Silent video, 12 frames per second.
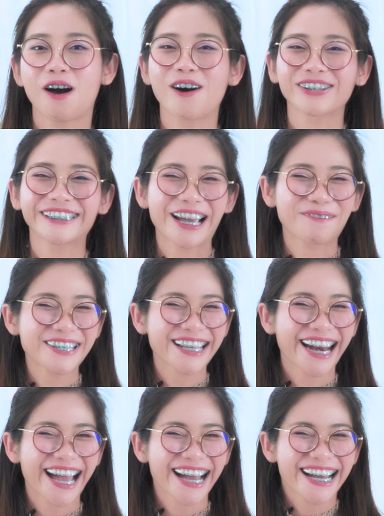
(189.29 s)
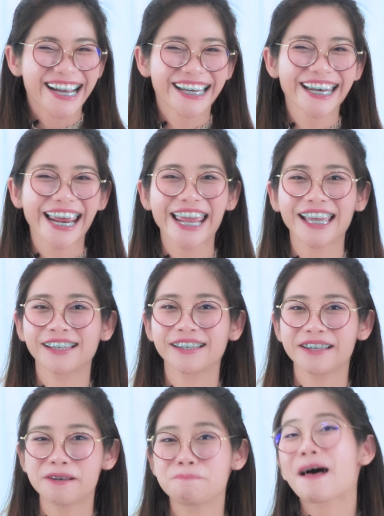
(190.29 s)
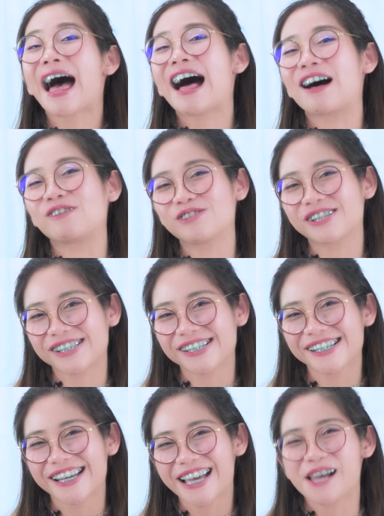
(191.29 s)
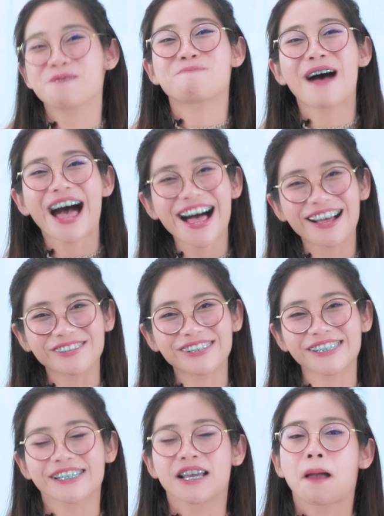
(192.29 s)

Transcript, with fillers: ออกเสียงเป็นสระเออนั่นเอง about about